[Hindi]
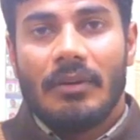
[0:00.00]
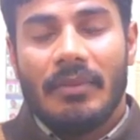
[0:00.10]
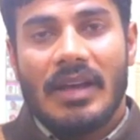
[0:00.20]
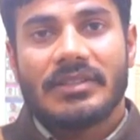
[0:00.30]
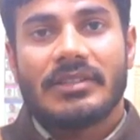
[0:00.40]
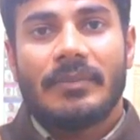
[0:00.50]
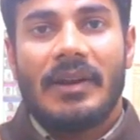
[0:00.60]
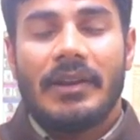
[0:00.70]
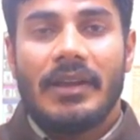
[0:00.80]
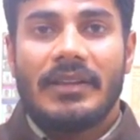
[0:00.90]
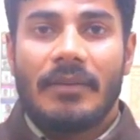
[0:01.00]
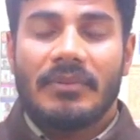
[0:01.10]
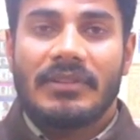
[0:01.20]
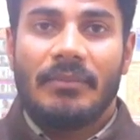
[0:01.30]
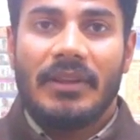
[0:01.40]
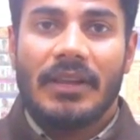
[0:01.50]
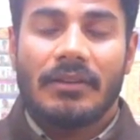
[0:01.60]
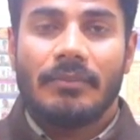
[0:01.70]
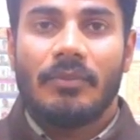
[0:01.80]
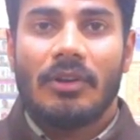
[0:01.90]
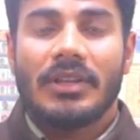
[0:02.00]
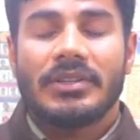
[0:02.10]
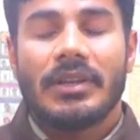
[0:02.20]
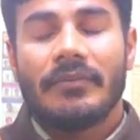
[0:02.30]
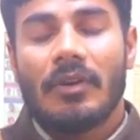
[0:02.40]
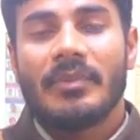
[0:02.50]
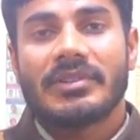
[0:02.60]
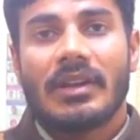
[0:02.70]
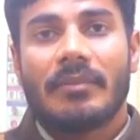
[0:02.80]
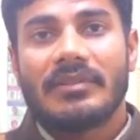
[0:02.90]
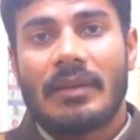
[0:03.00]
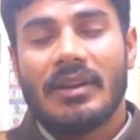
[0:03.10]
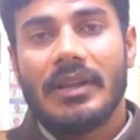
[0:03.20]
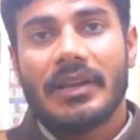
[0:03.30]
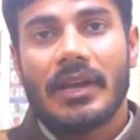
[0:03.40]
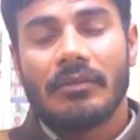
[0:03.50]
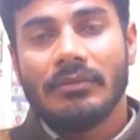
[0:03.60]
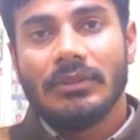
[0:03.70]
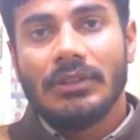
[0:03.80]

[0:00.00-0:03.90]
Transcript: मैं आशीष त्रिपाठी आज आपके सामने एक बहुत अच्छी इन्फॉर्मेशन आपके सामने लेके आया हूँ